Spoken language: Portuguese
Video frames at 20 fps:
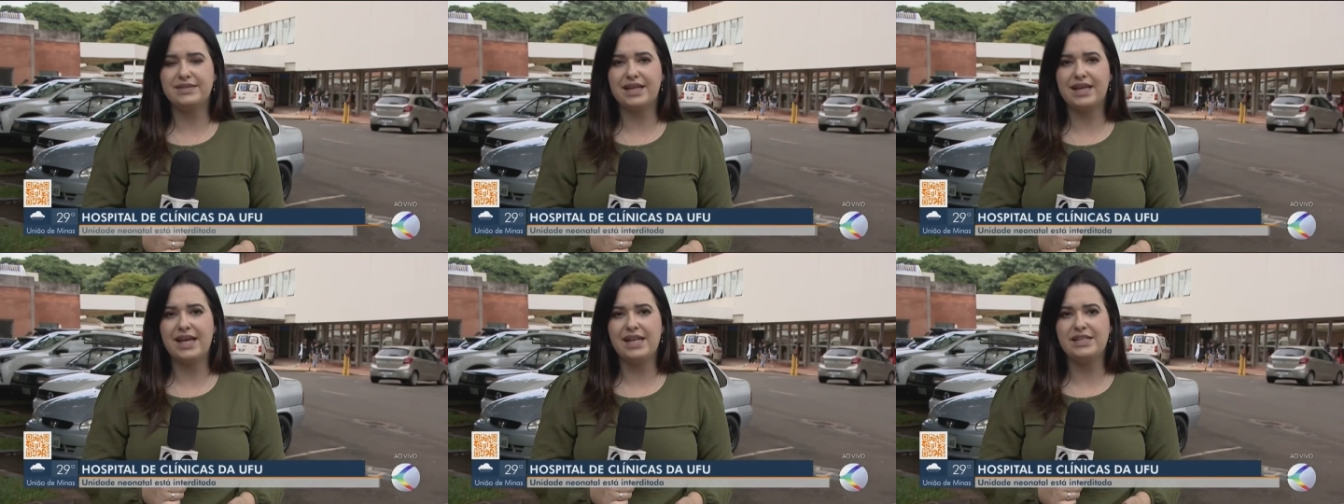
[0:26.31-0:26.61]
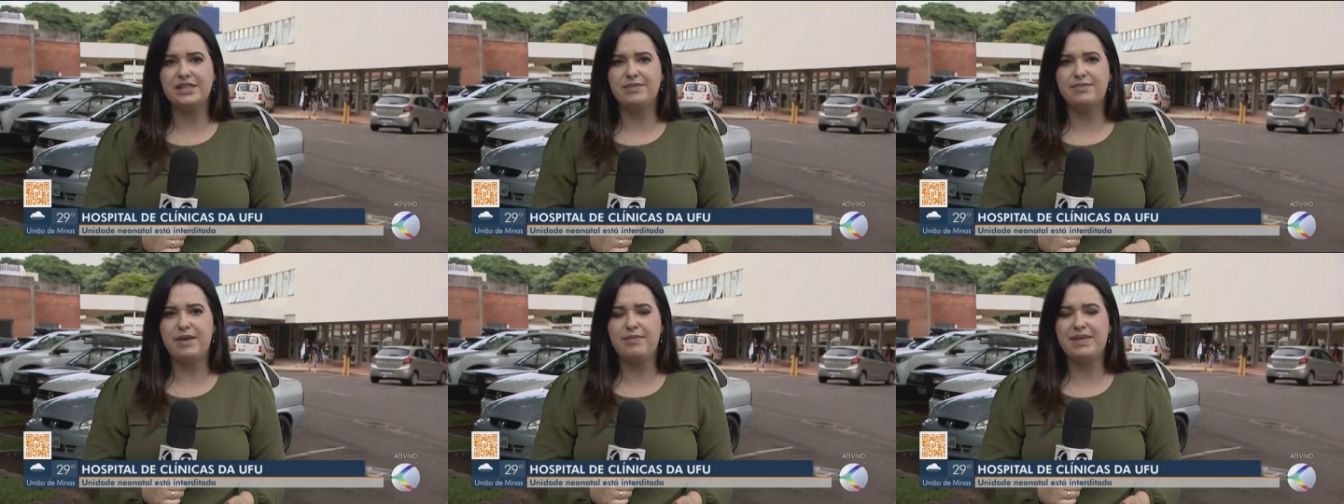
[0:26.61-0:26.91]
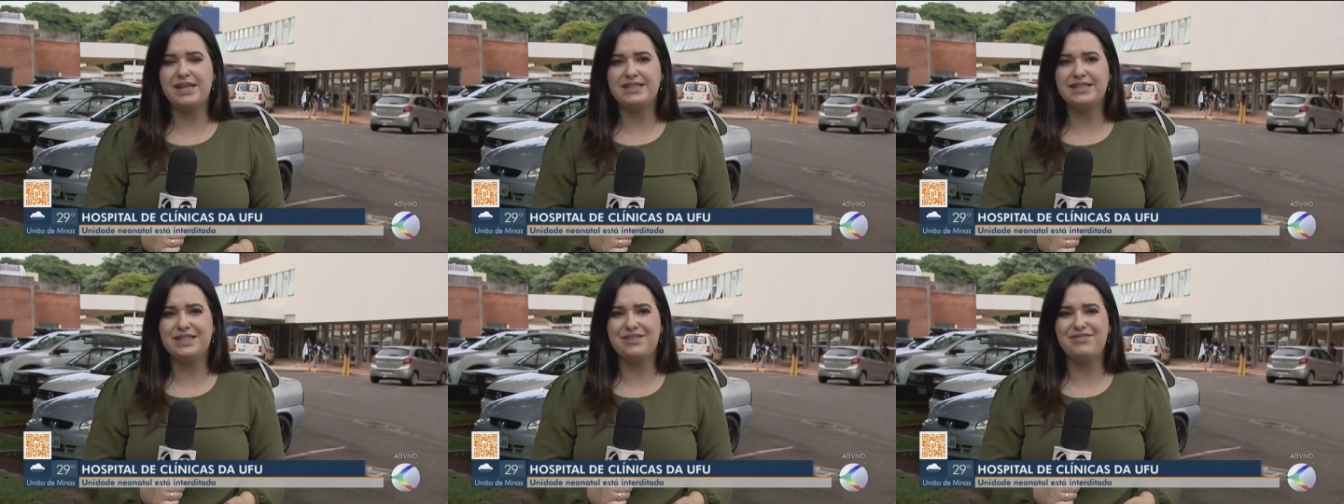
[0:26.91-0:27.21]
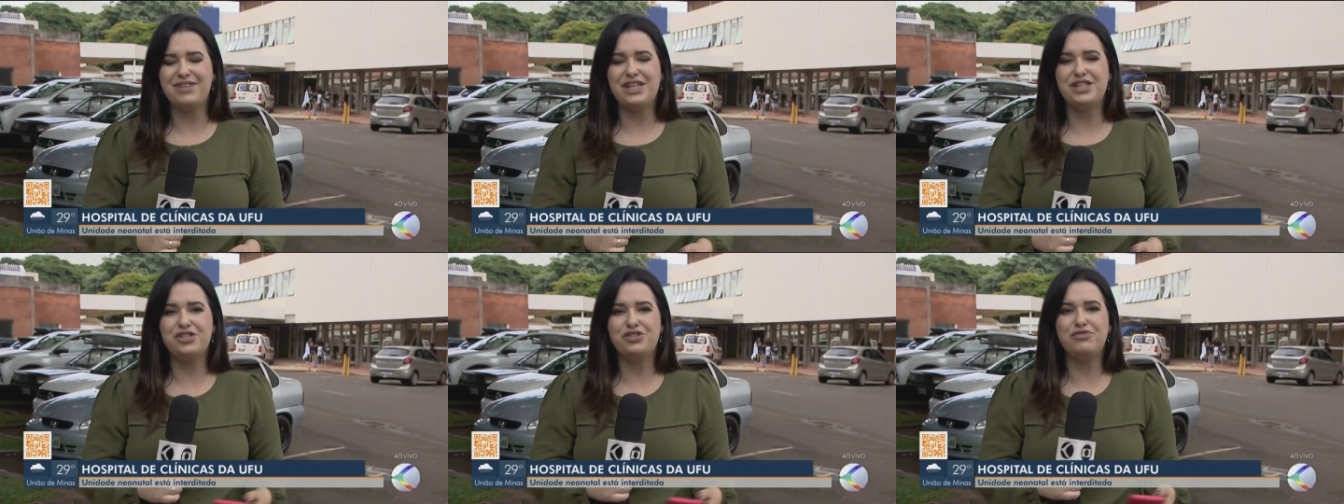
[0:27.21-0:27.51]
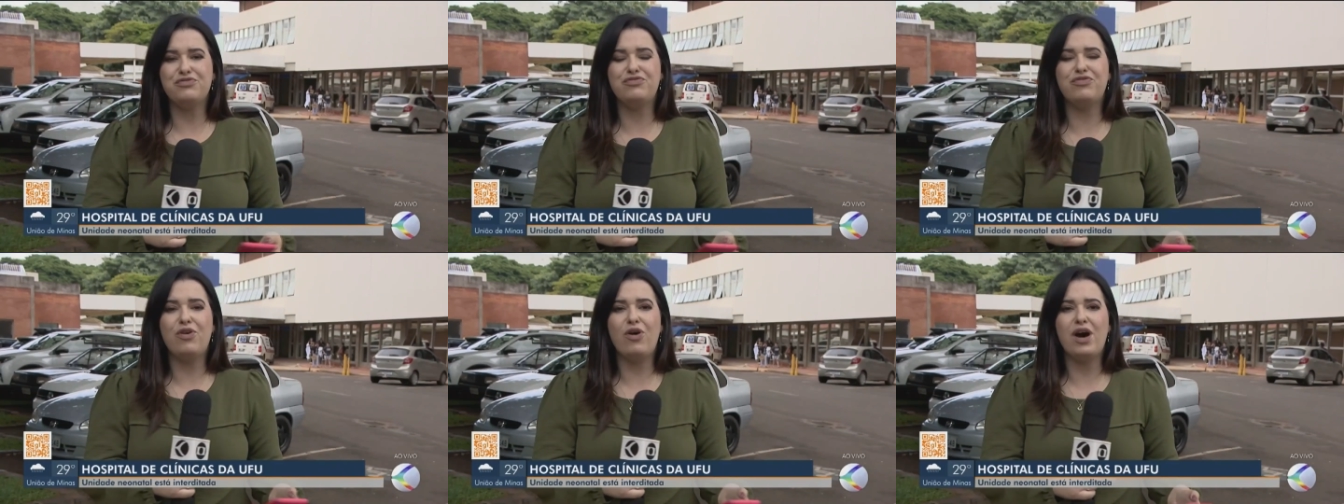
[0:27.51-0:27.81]
aqueles bebês que vêm de
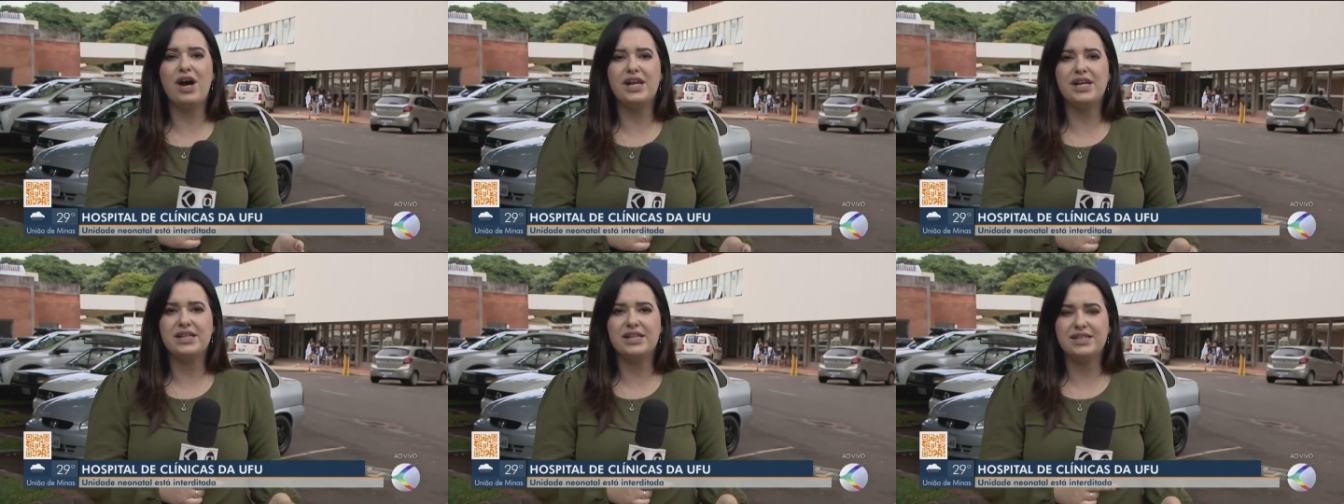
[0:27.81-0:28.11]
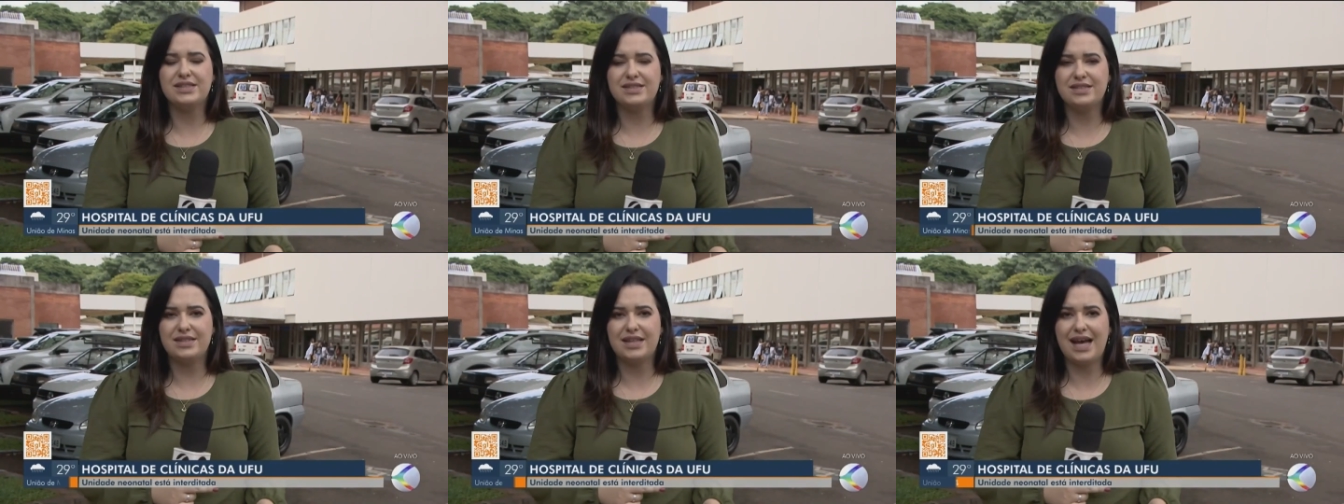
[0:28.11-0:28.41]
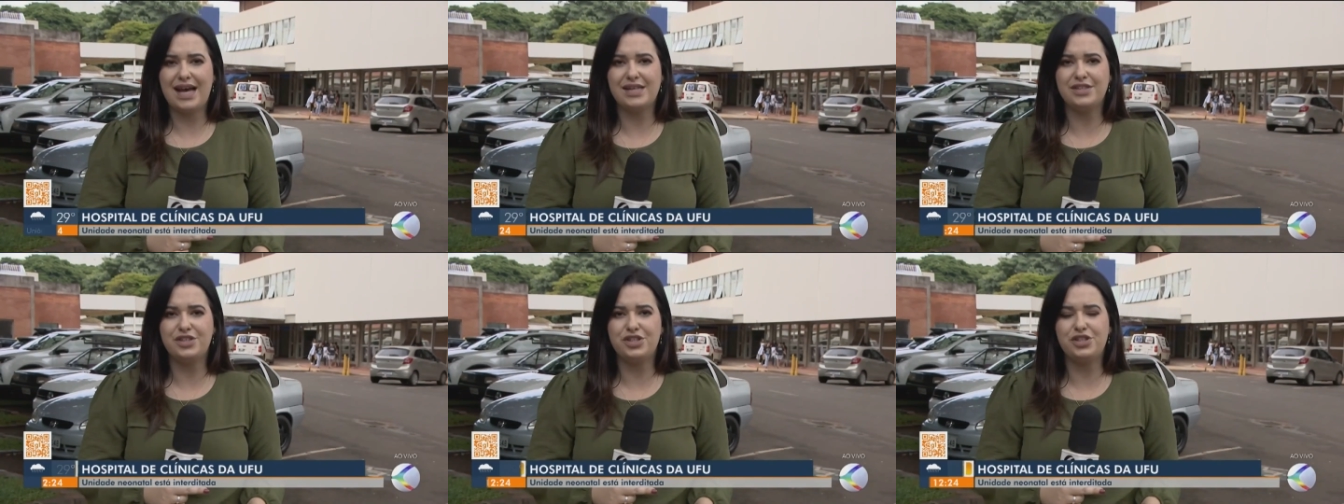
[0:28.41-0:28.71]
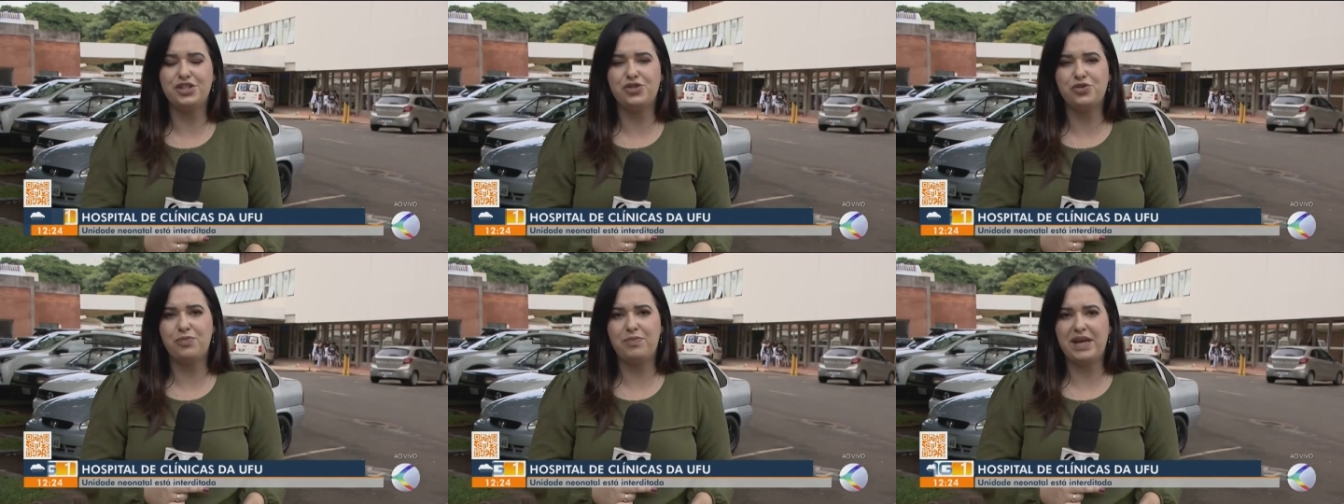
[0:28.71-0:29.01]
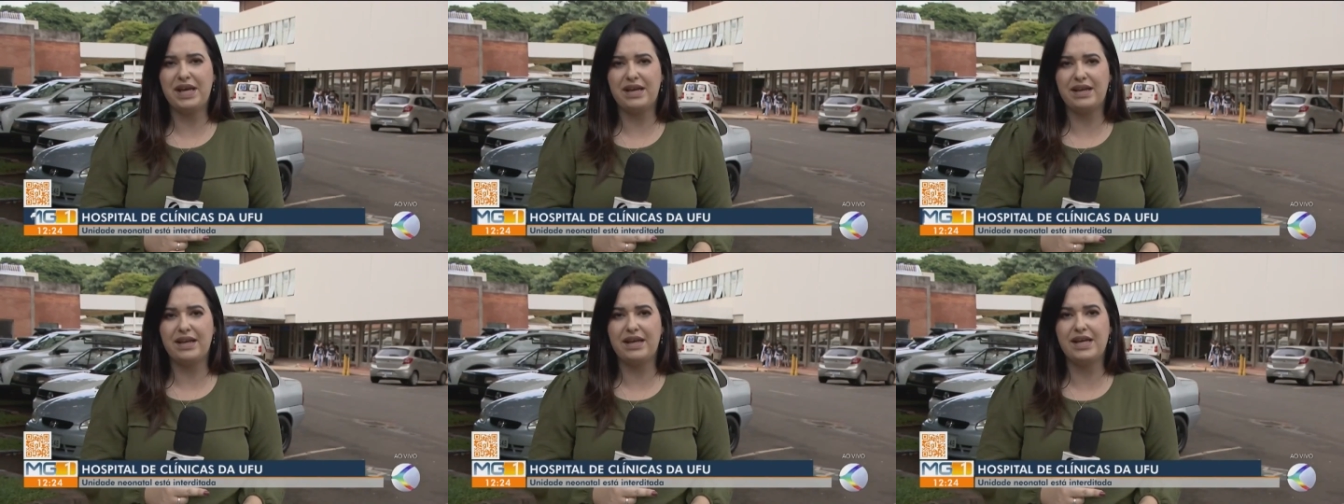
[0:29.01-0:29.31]
fora da cidade de
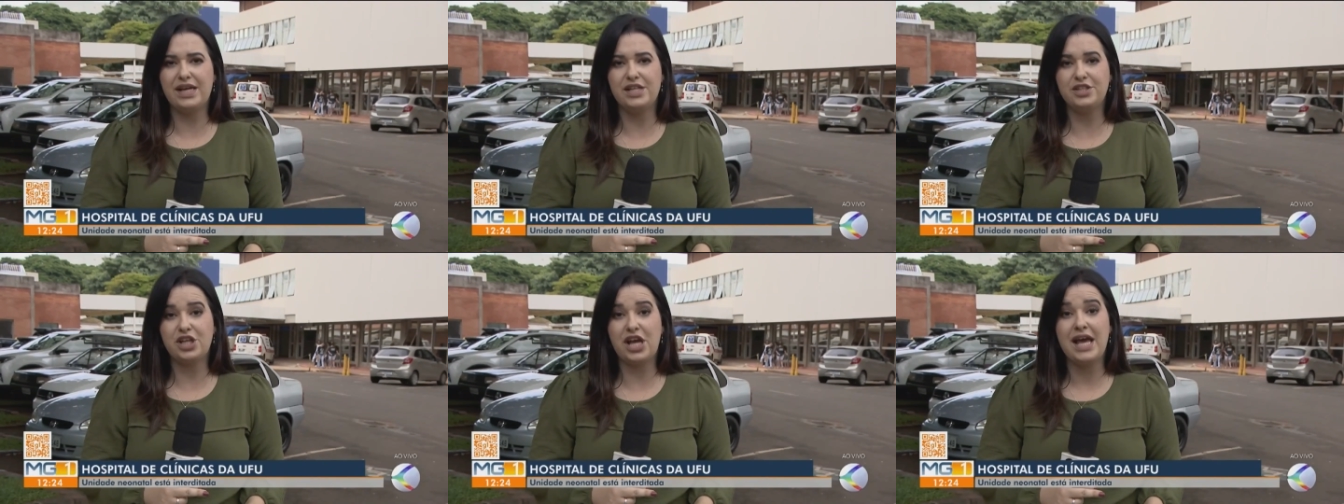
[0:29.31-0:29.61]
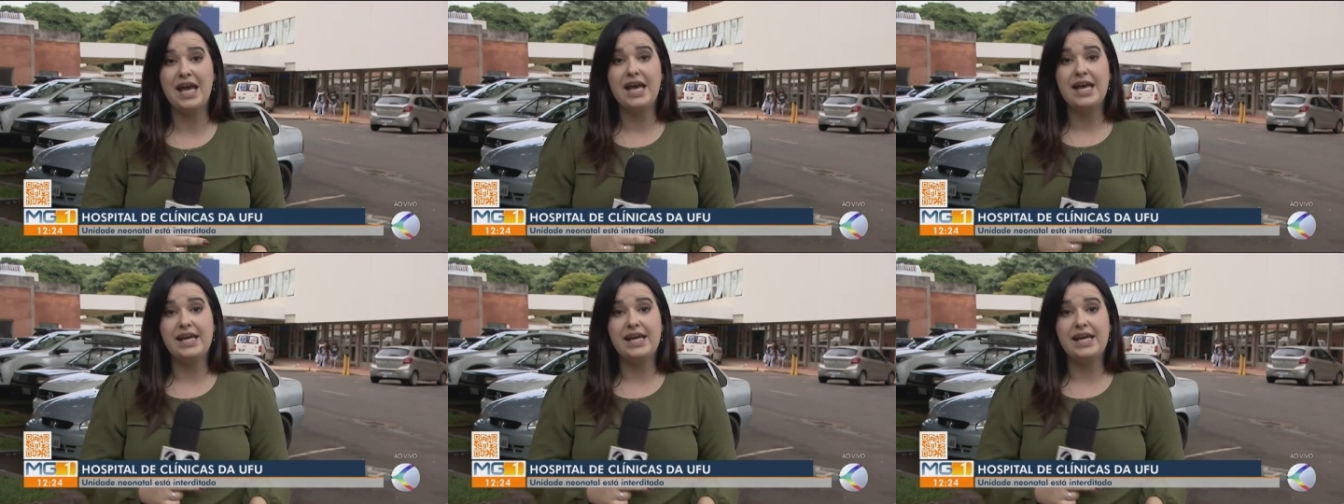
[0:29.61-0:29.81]
Uberlândia